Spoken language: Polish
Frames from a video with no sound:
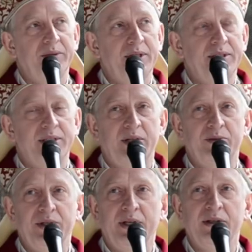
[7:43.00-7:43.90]
miejsca
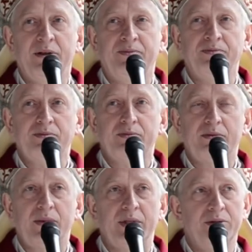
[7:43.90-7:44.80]
mojego
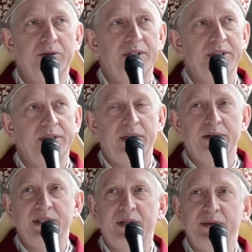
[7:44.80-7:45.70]

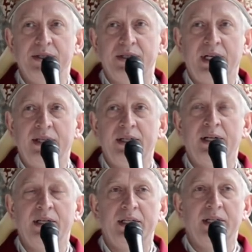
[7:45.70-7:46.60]
ówczesnego
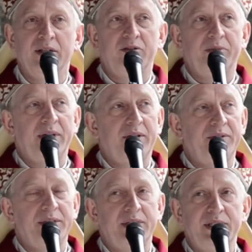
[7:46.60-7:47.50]
zamieszkania w
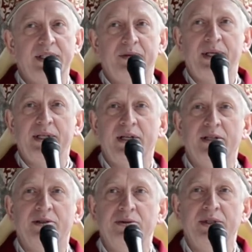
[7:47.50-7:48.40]
parafii Serca Pana
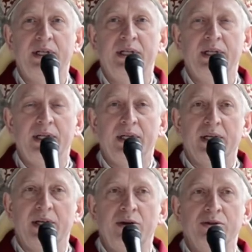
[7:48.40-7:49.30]
Jezusa
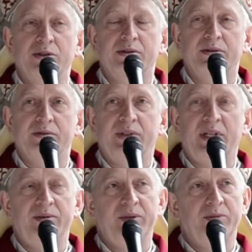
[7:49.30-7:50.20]
już w
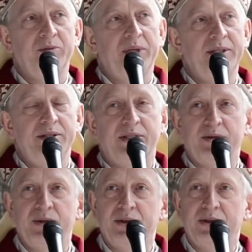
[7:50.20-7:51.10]
tamtym momencie,
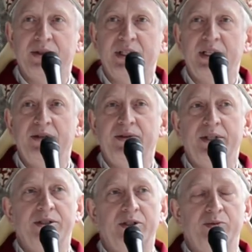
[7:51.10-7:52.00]
było to zaledwie
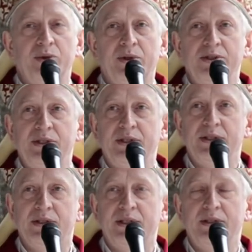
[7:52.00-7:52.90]
gdzieś pół godziny,
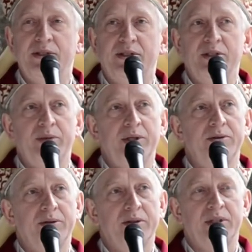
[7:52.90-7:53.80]
40
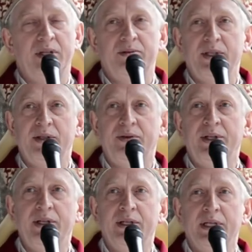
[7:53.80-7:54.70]
minut od tamtej
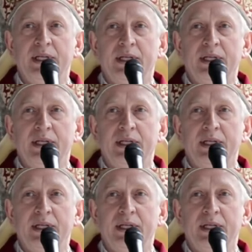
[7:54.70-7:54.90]
chwili,